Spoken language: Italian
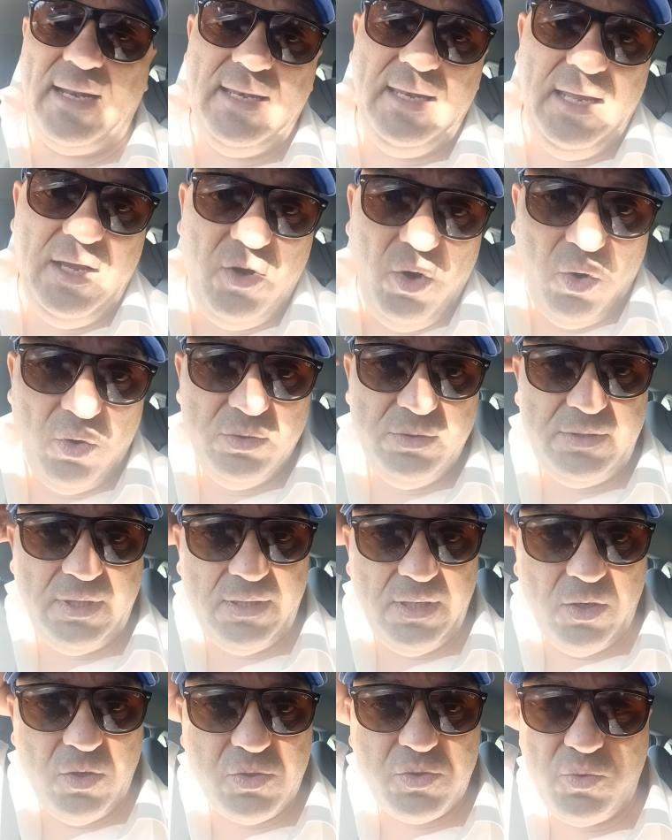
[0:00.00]
di Conte
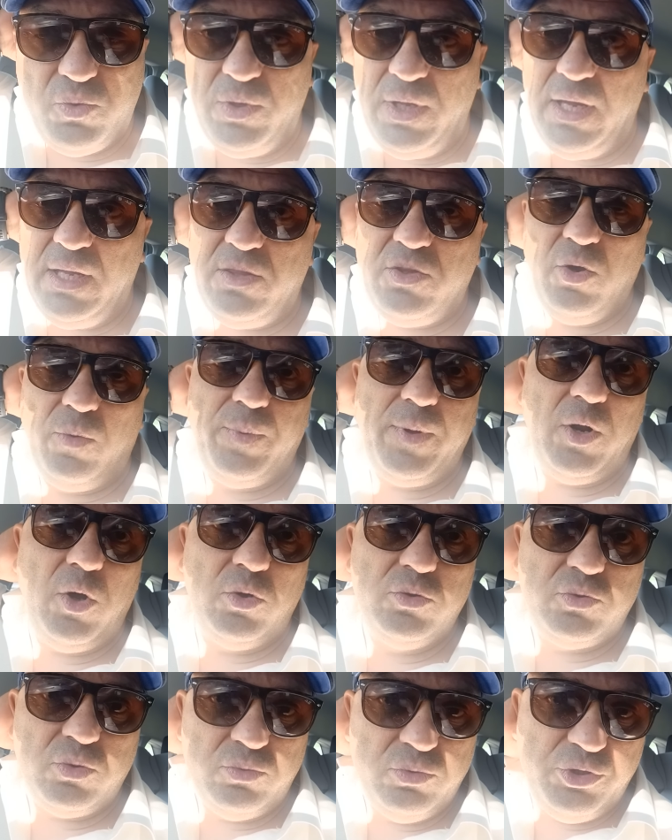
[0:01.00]
dello scudetto per
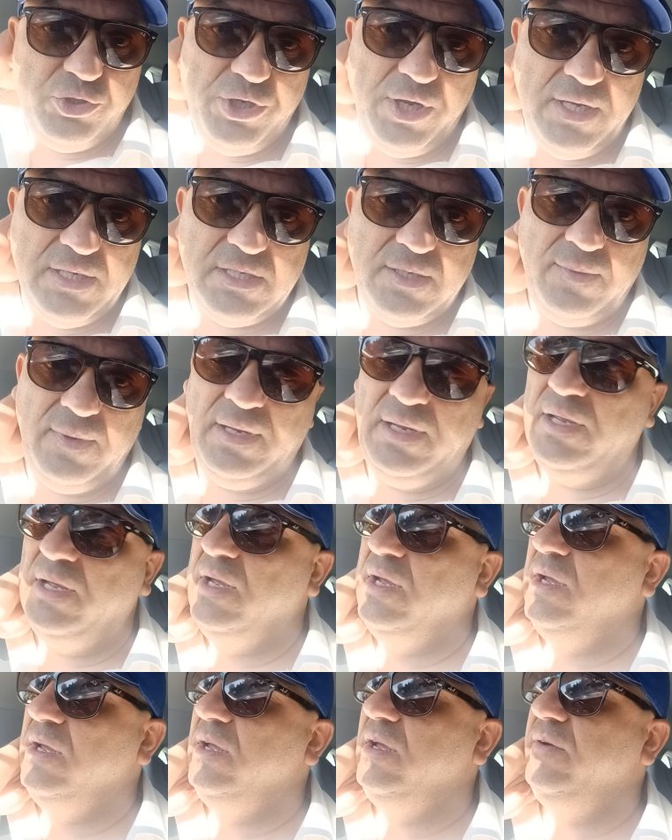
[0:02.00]
8 undicesimi
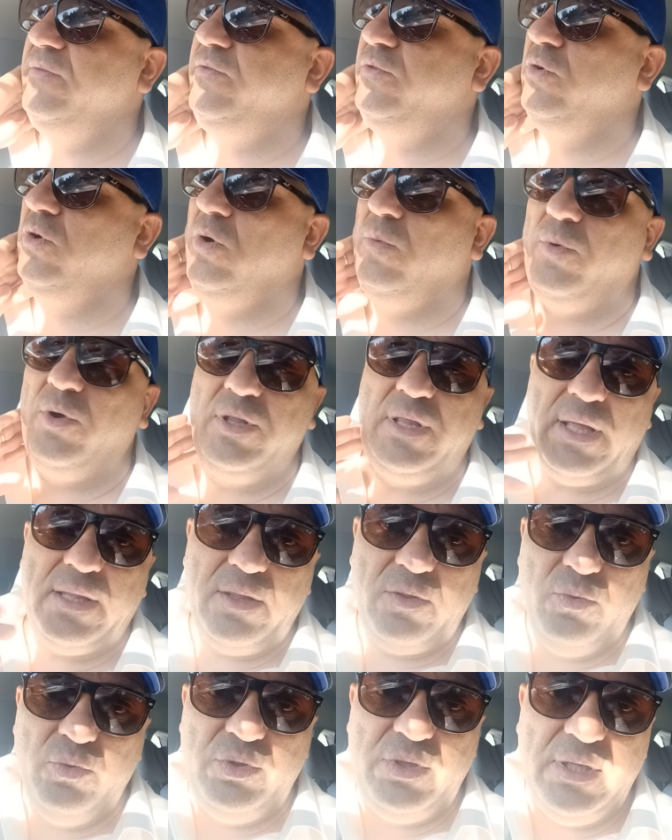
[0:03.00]
eh, furono
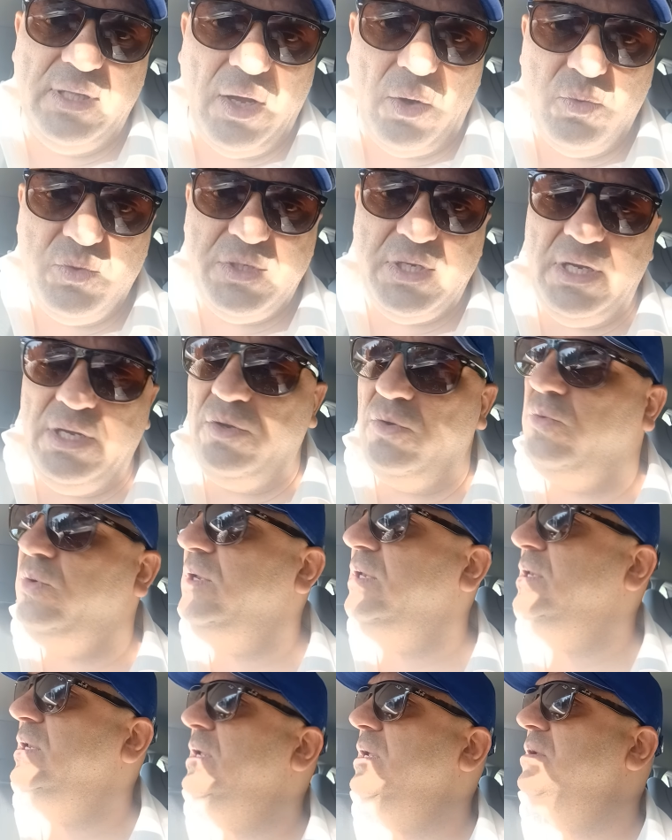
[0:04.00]
portati tutti da ausilio. Quindi,